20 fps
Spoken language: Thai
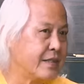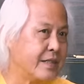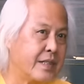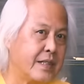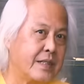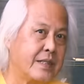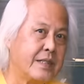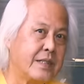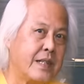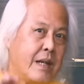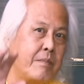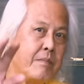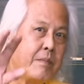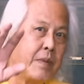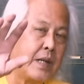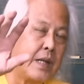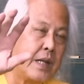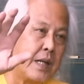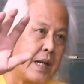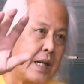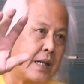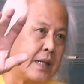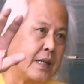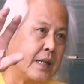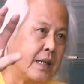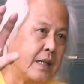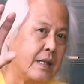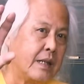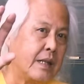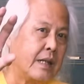ซิสเต็มเป็นอีกอัน
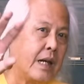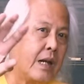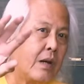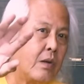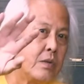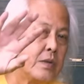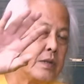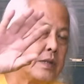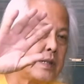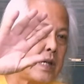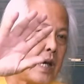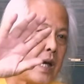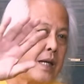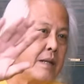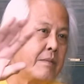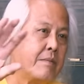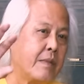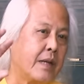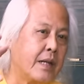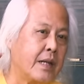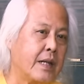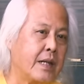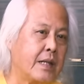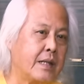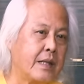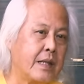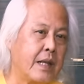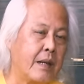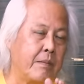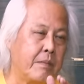หนึ่งเราใช้มันให้
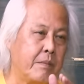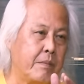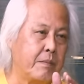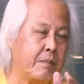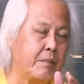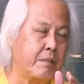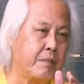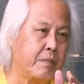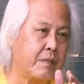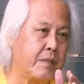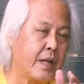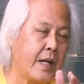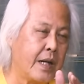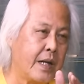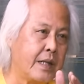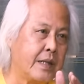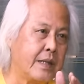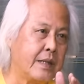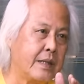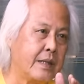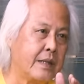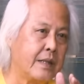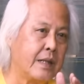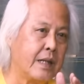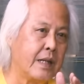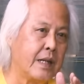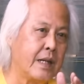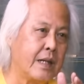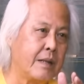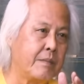เต็มให้
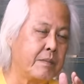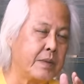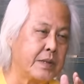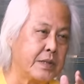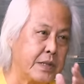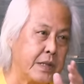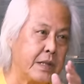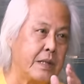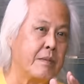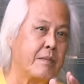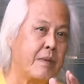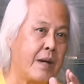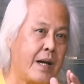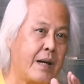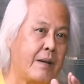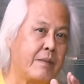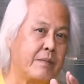ให้ประสิทธิภา